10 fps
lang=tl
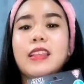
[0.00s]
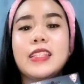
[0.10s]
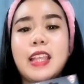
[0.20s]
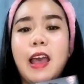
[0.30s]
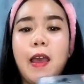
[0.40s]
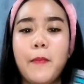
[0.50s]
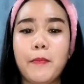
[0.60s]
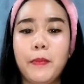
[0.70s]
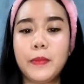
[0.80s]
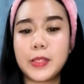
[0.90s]
sa
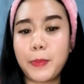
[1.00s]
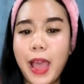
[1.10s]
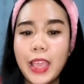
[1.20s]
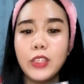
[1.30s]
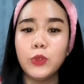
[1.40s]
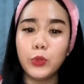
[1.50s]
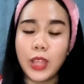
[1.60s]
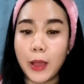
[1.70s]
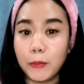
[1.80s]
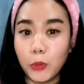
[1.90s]

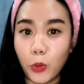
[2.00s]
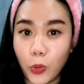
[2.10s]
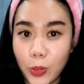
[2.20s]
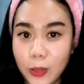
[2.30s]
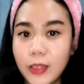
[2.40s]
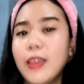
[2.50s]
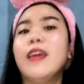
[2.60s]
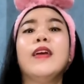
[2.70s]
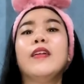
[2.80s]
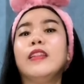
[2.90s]
paayuda mo
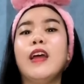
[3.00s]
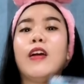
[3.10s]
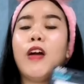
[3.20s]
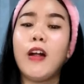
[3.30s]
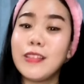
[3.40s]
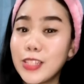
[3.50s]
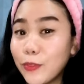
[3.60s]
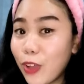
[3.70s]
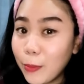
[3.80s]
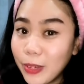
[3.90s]
na Collins
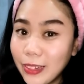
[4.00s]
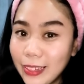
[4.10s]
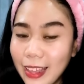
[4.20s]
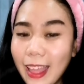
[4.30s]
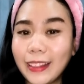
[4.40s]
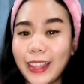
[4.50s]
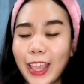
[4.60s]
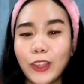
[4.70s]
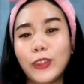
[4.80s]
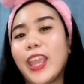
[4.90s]
family and
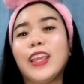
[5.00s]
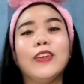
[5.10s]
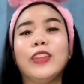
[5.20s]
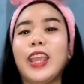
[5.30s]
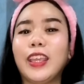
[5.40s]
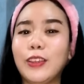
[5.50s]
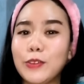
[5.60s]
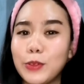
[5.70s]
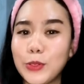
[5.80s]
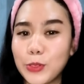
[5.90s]
thank you, thank you, thank
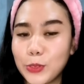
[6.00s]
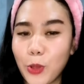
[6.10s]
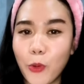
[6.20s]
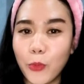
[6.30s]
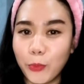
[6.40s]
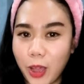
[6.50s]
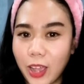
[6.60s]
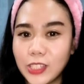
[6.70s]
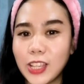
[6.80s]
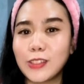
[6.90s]
you so
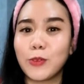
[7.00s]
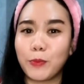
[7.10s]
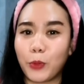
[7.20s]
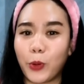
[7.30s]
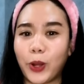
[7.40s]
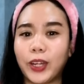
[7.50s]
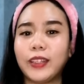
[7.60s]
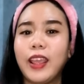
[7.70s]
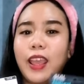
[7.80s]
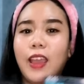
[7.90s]
much sa support
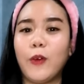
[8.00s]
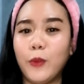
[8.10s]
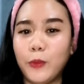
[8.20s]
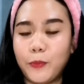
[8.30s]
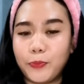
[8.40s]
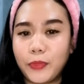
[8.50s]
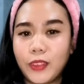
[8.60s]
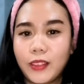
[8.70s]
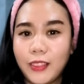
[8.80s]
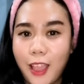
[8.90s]

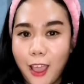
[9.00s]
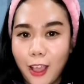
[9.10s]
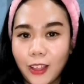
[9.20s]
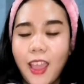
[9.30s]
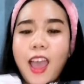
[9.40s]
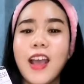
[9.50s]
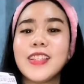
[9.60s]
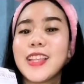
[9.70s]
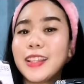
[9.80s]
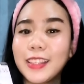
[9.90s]
ng
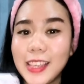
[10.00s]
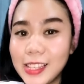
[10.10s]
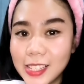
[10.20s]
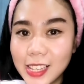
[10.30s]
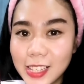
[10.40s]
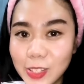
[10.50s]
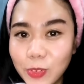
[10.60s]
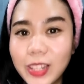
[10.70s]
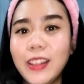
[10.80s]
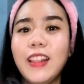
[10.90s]
Hugs and Kisses
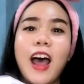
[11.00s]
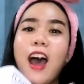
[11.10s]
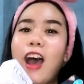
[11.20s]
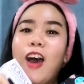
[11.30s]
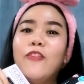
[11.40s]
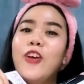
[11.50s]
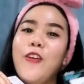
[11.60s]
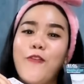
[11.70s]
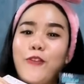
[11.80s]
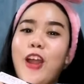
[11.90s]
with Love
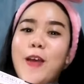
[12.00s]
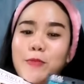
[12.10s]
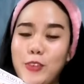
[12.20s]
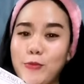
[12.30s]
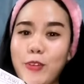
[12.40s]
from